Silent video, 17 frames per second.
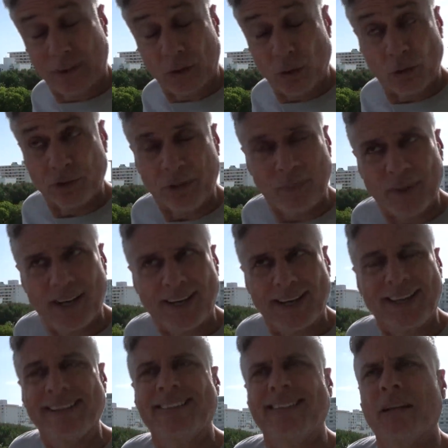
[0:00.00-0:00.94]
de, todo se paga
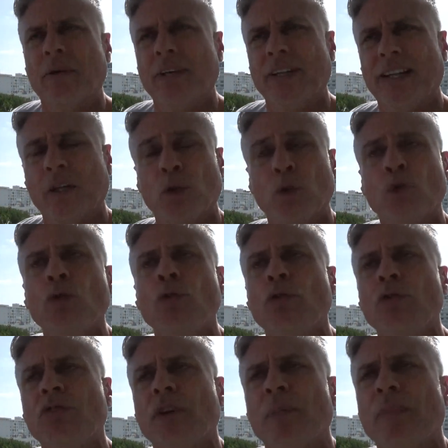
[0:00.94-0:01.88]
en esta vida.
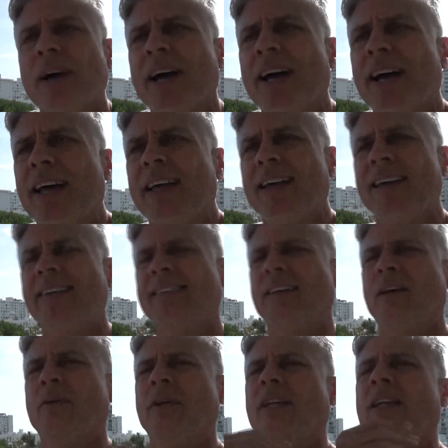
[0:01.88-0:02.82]
Todo se paga en
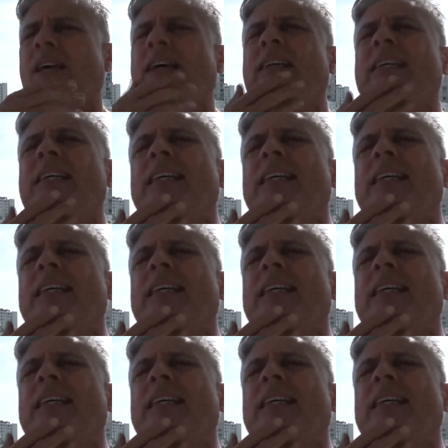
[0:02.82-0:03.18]
esta vida.